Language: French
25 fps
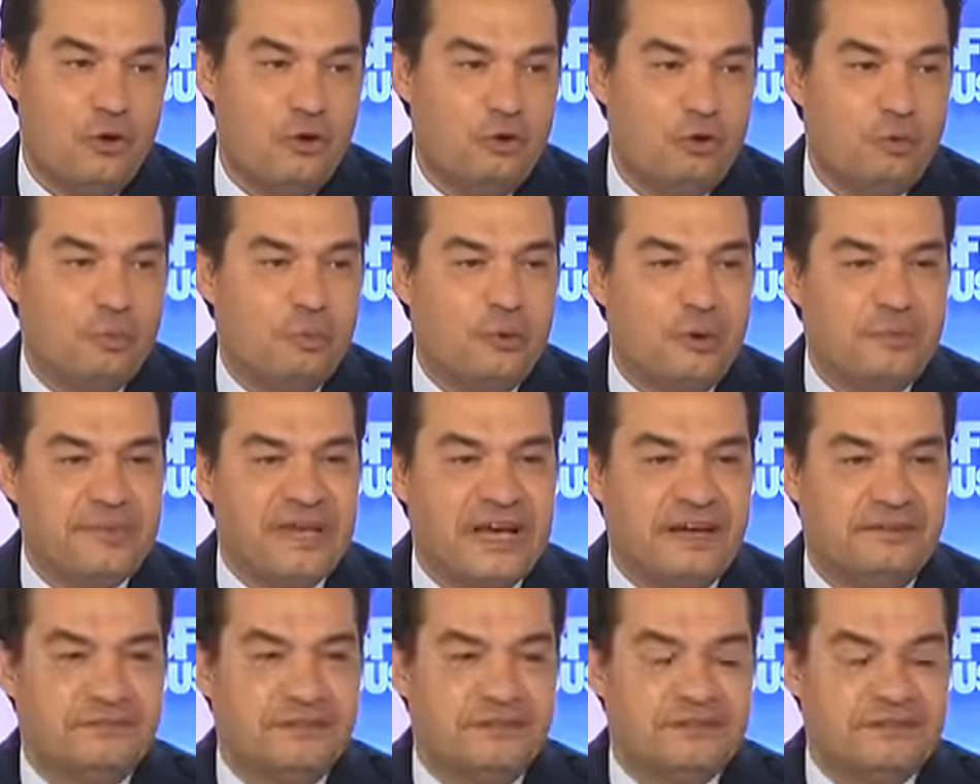Le premier
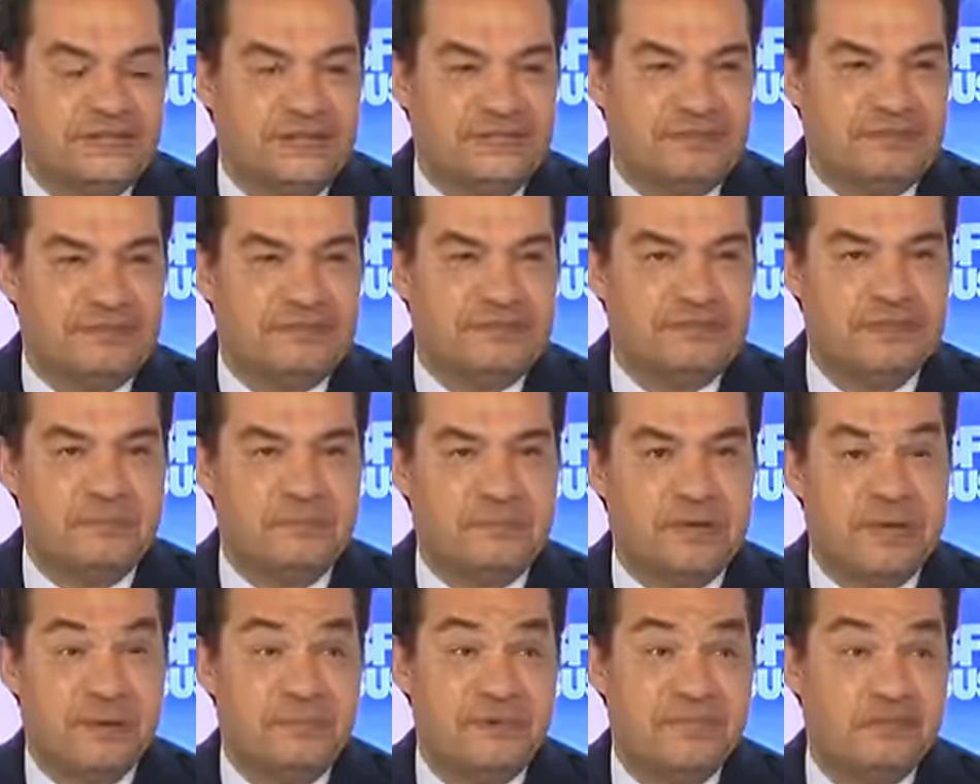avantage, c'est que ça
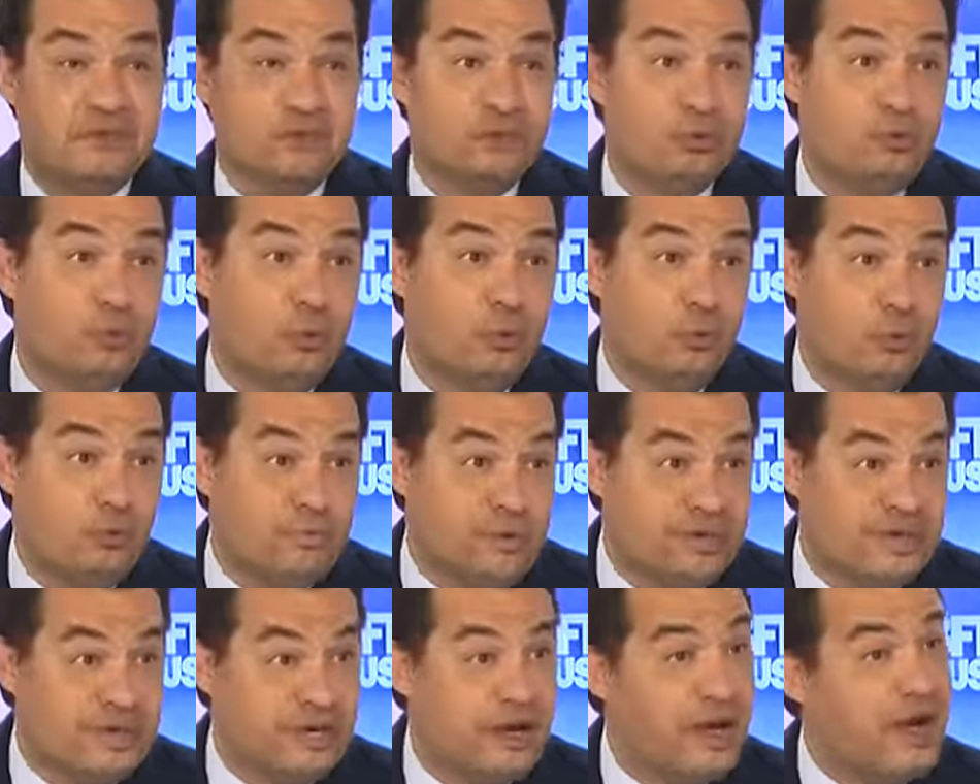permet de se
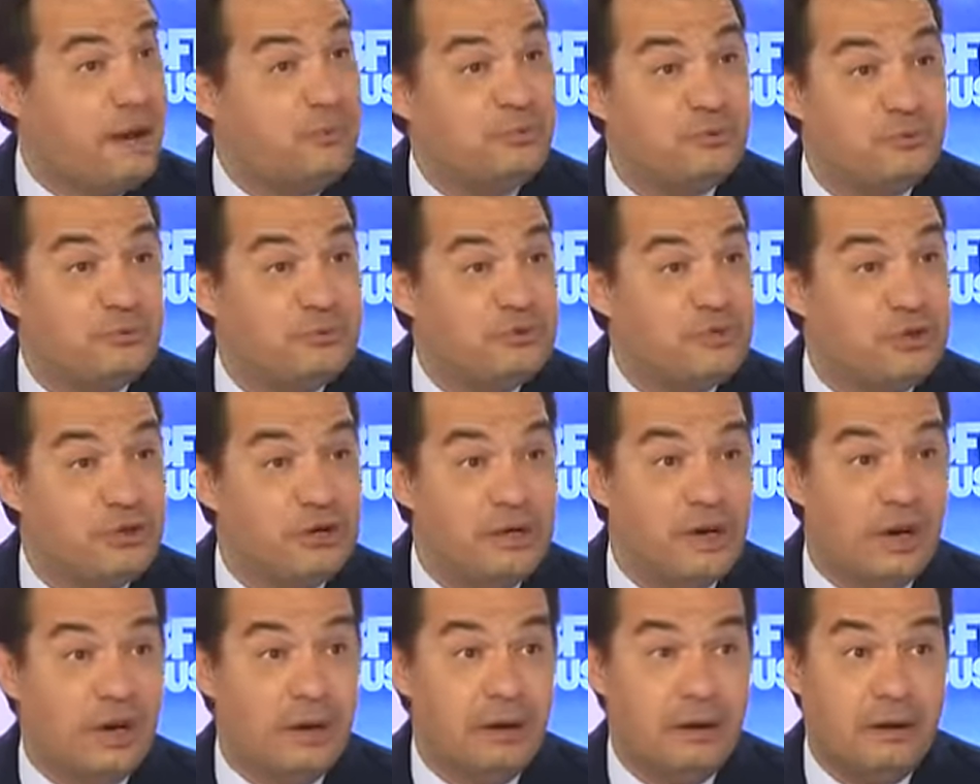grouper à
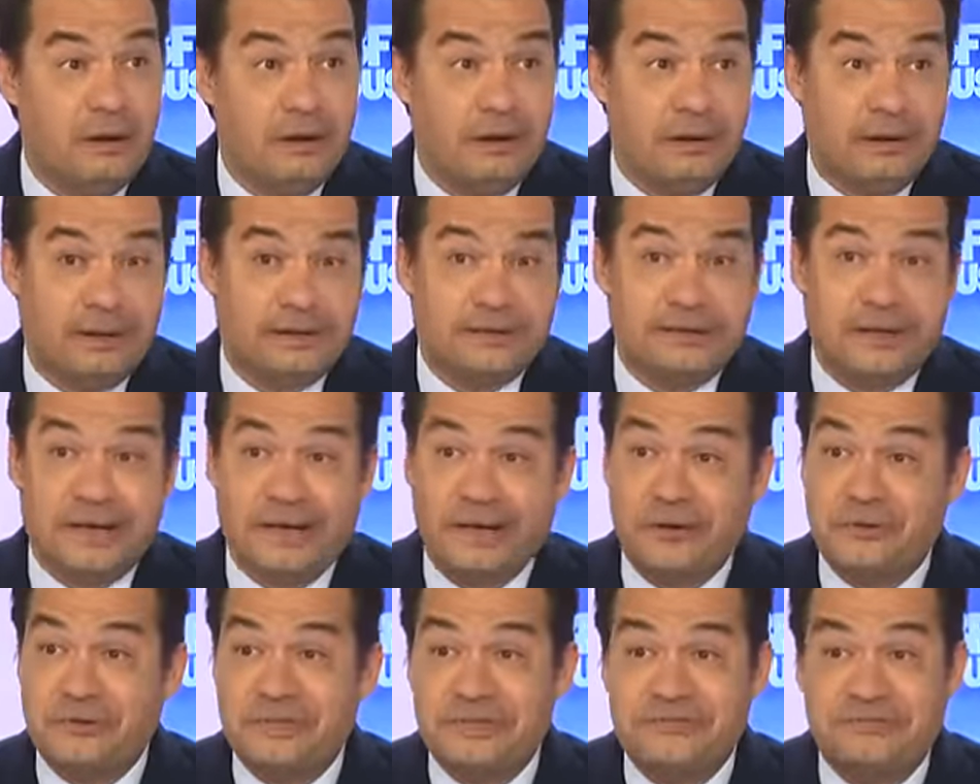plusieurs et de
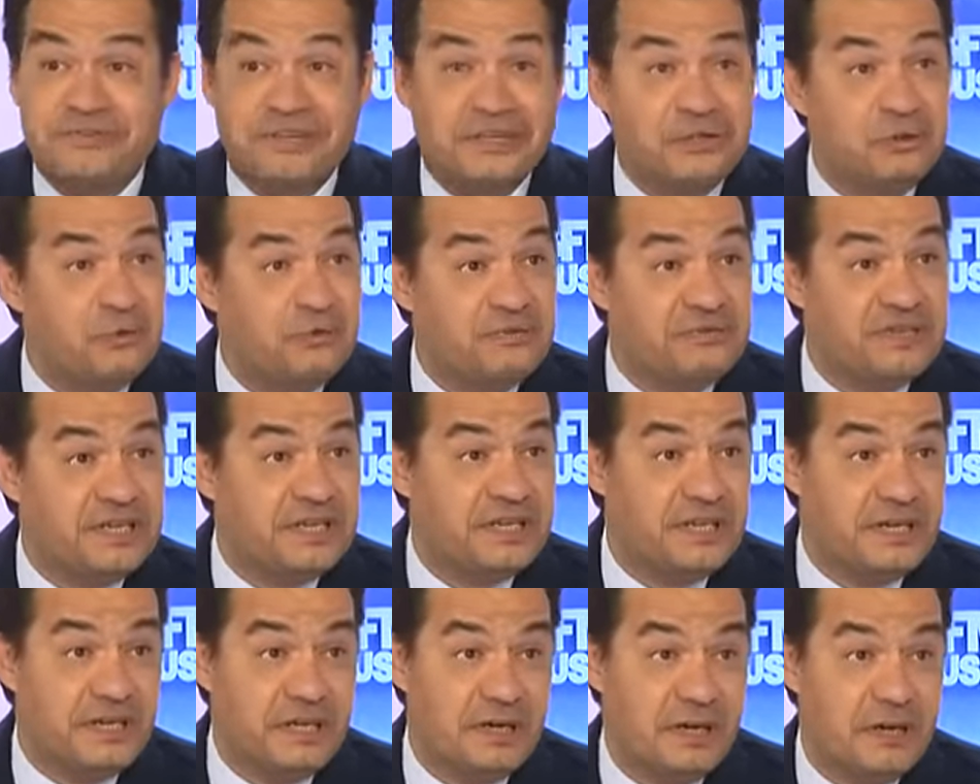créer un effet de
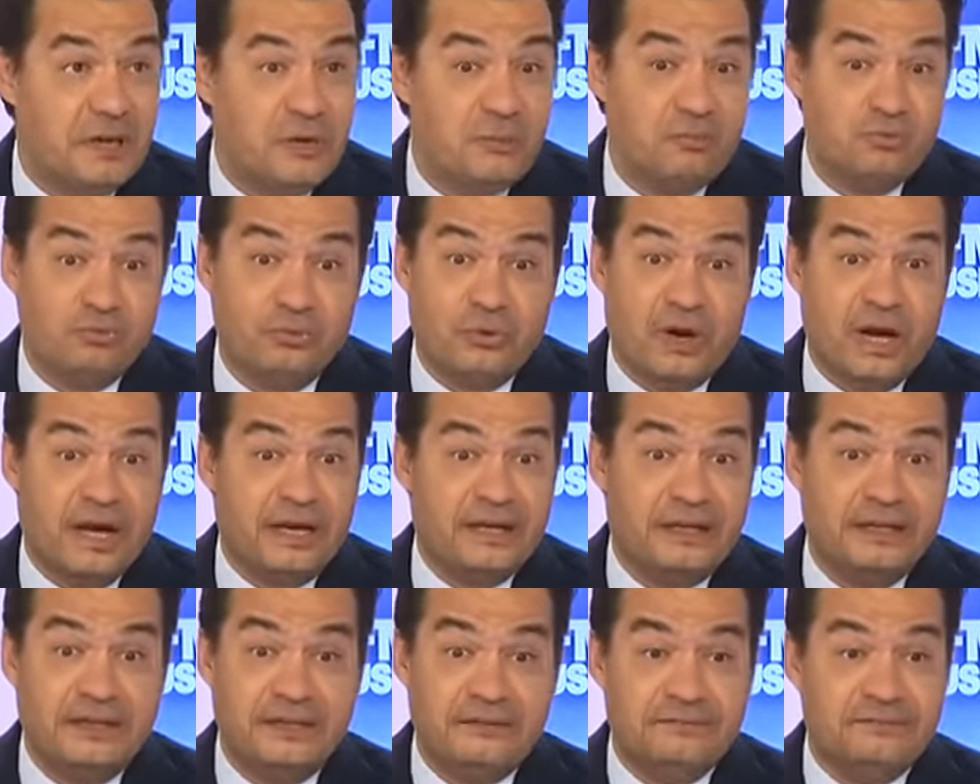levier pour
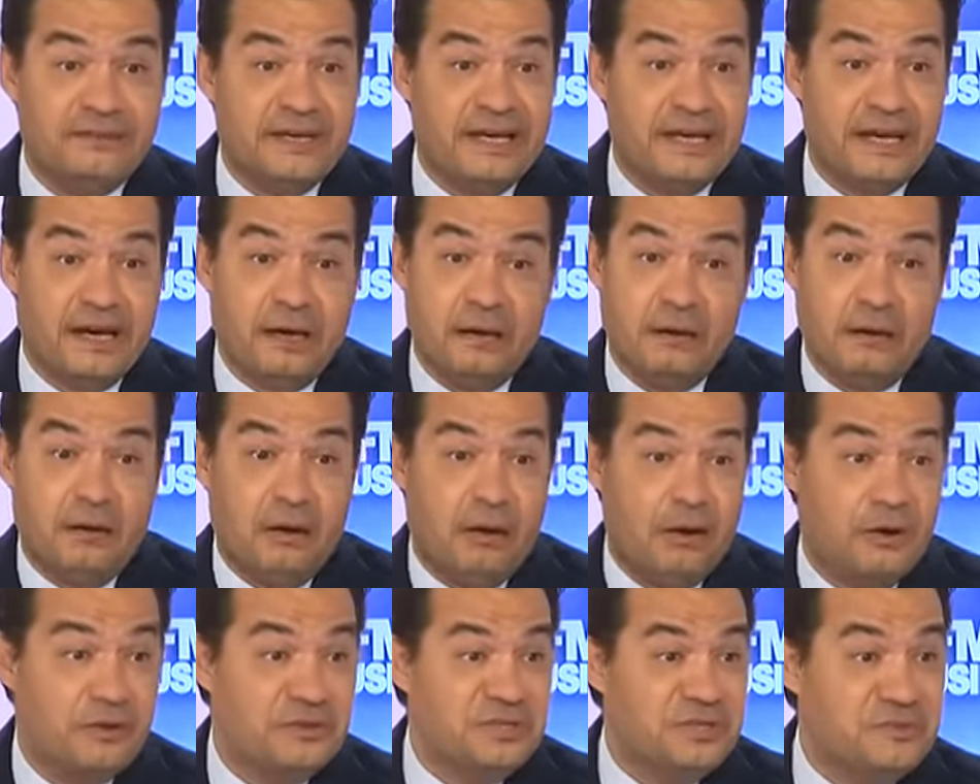aller vers
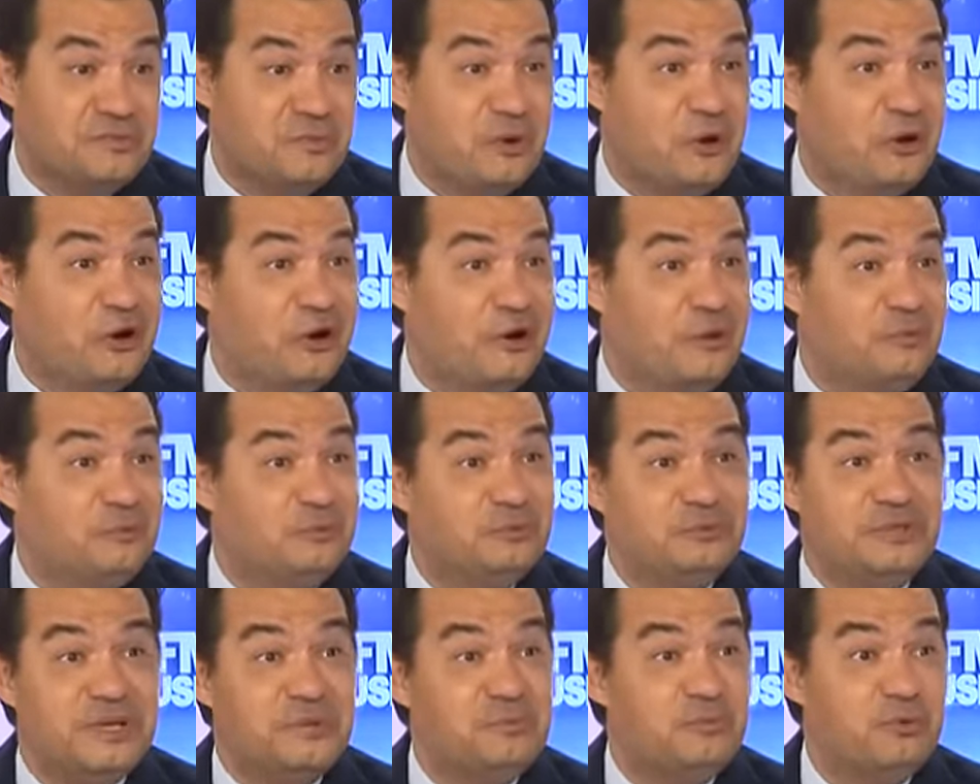un immeuble
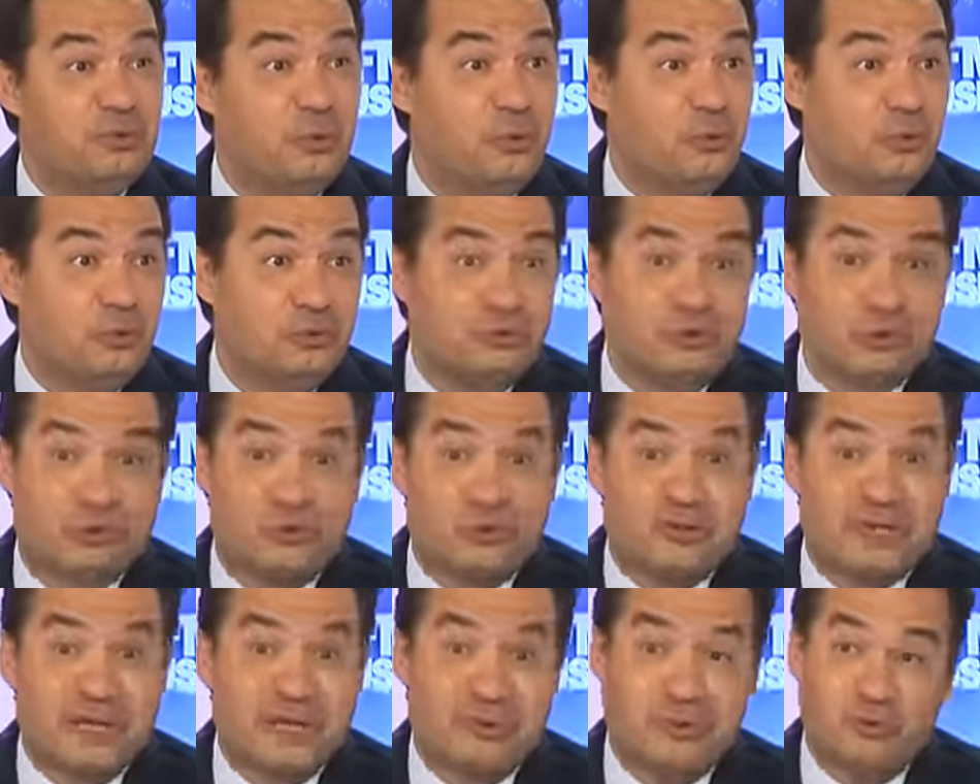ou des bureaux sur
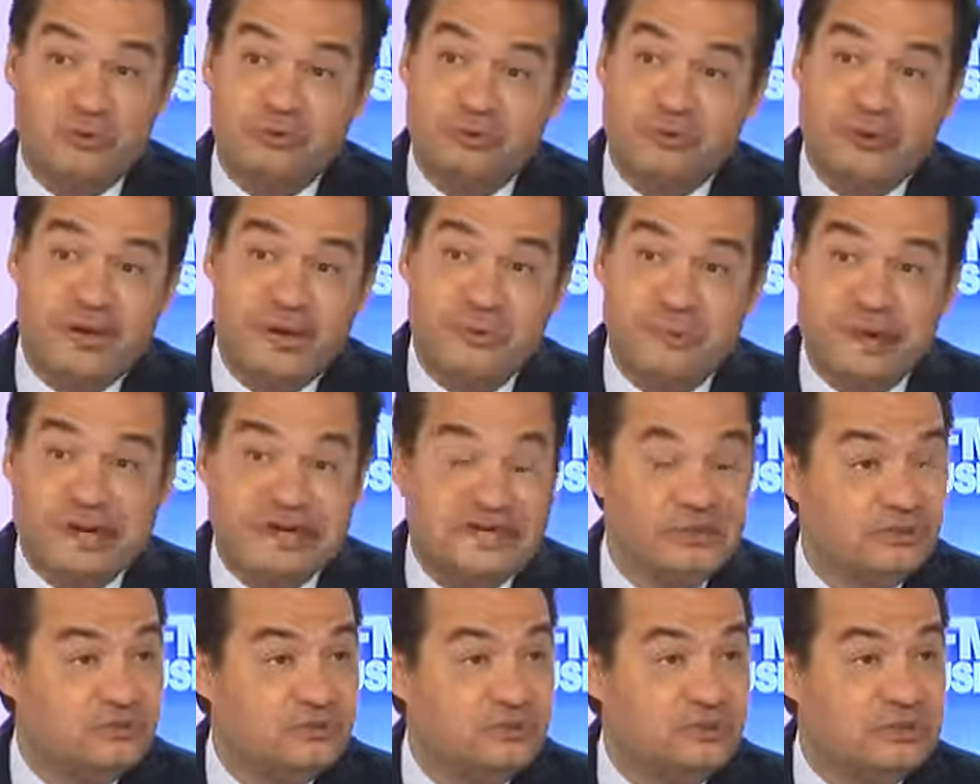lesquels on ne pourrait pas
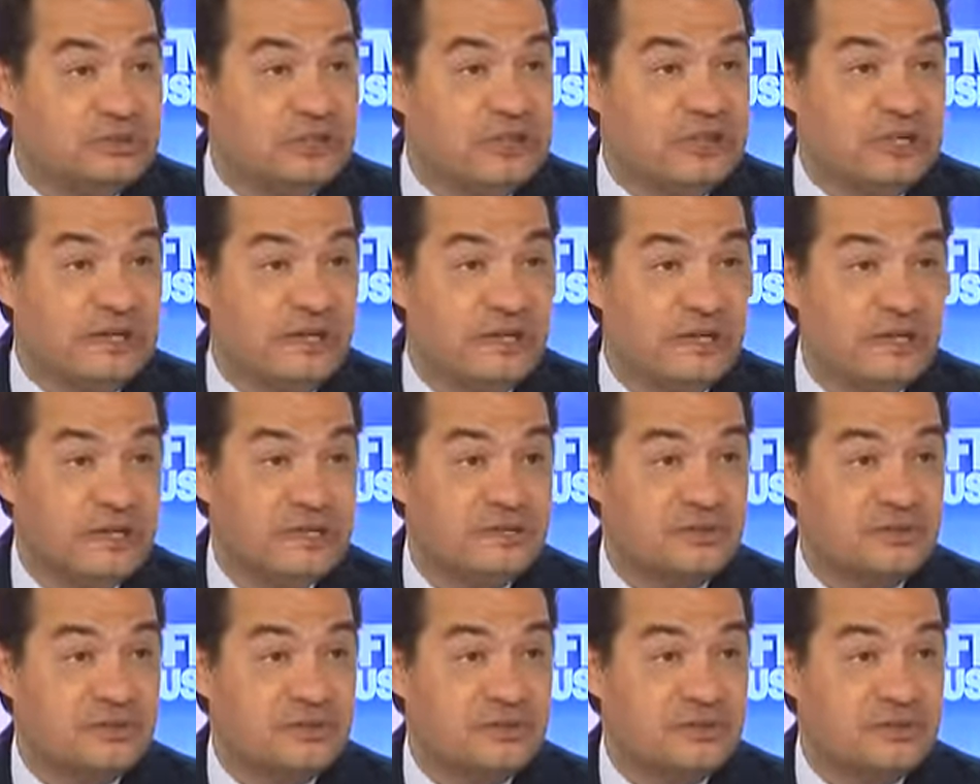aller tout seul.